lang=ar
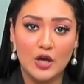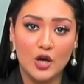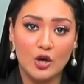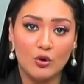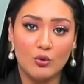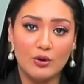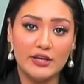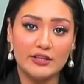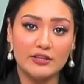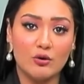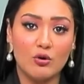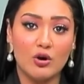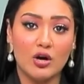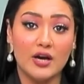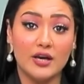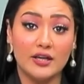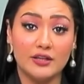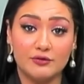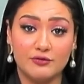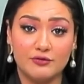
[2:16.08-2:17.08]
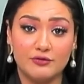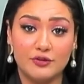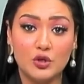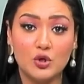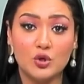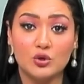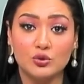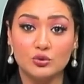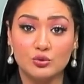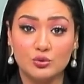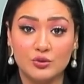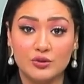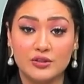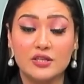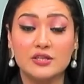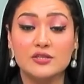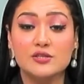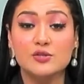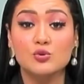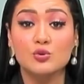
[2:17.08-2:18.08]
واللي توقعت فيه حدوث
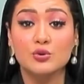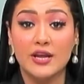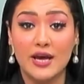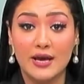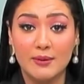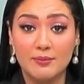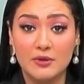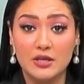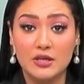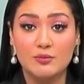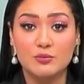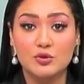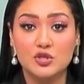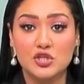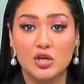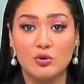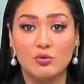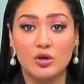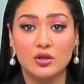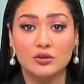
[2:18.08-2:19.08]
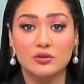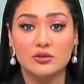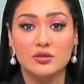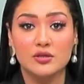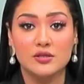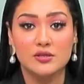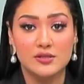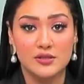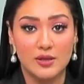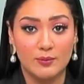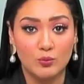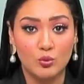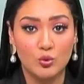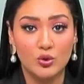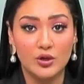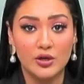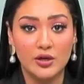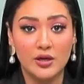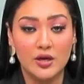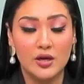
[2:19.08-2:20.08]
تسونامي بشواطئ
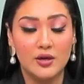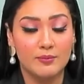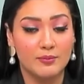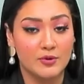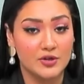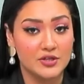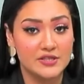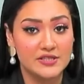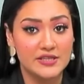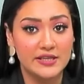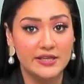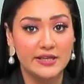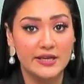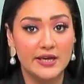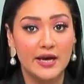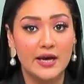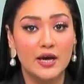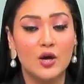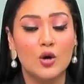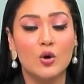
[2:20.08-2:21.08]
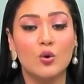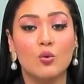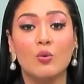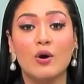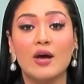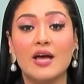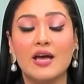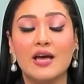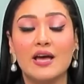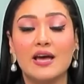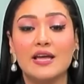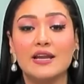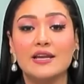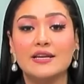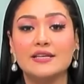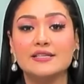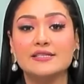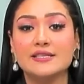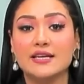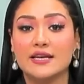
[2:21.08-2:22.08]
اسطنبول مارسيليا
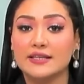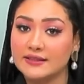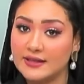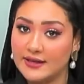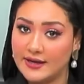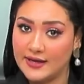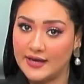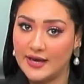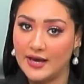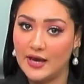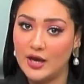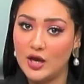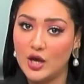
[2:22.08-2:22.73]
والإسكندرية